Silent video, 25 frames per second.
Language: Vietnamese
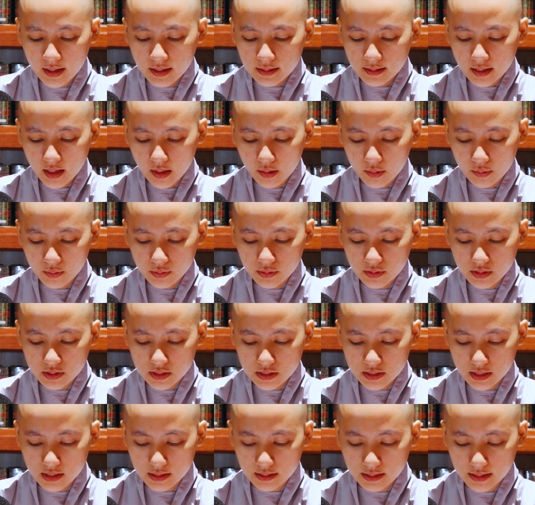theo chương
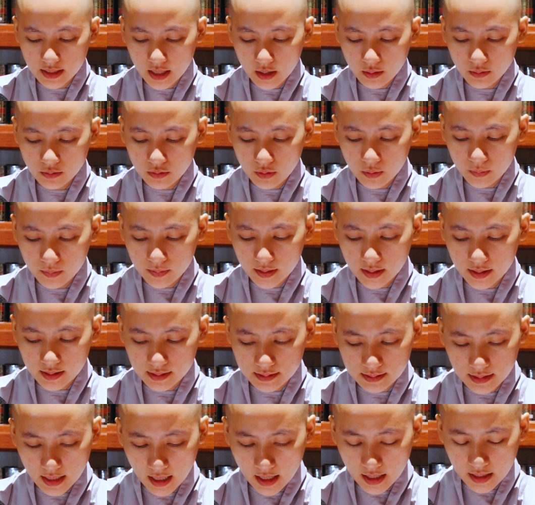trình giáo dục hiện
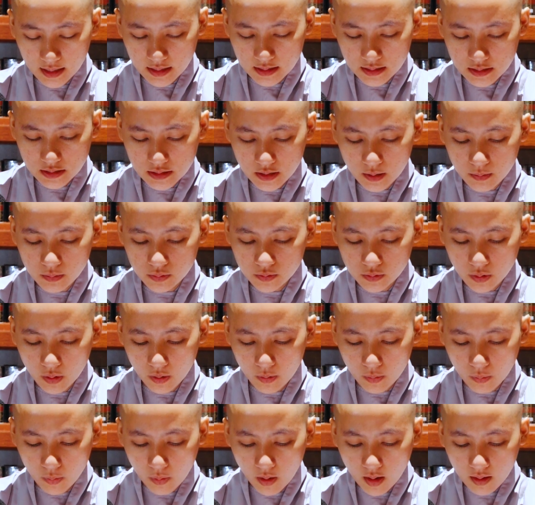tại trong toàn
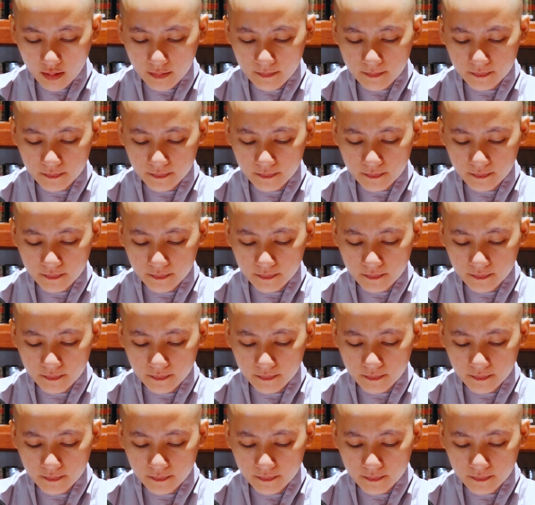quốc.